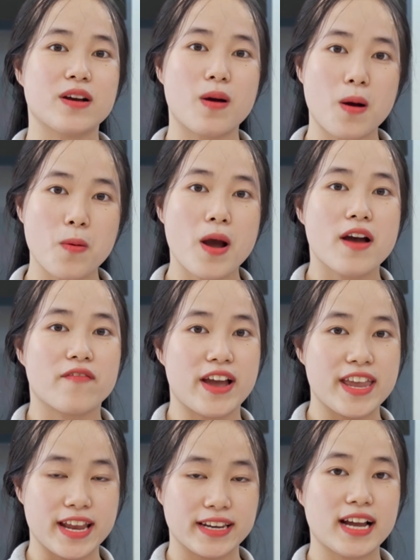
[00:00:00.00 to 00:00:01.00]
châu Âu và
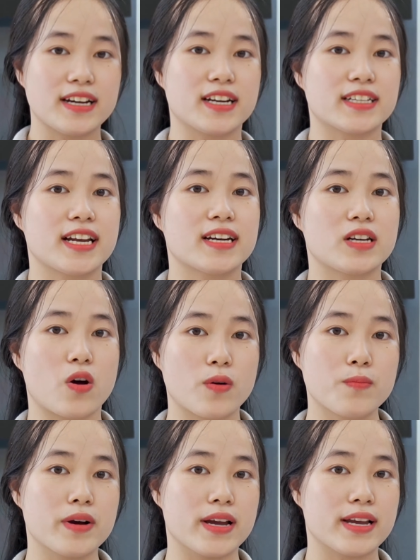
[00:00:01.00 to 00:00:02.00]
hiện đang được săn
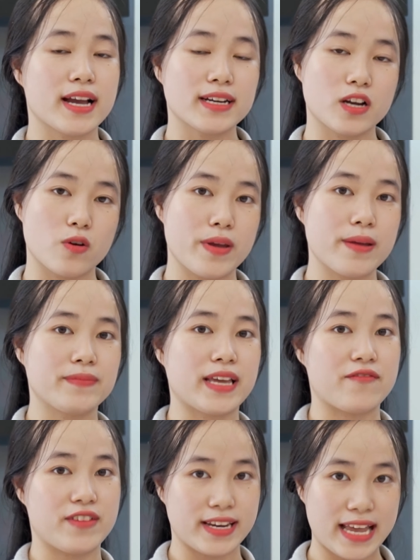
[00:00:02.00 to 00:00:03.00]
đón bởi các đầu bếp
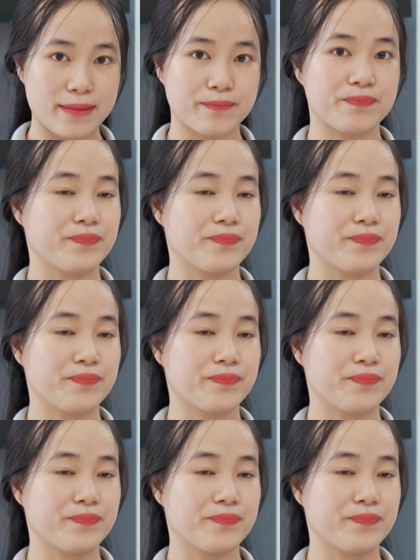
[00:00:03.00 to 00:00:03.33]
tại Việt Nam.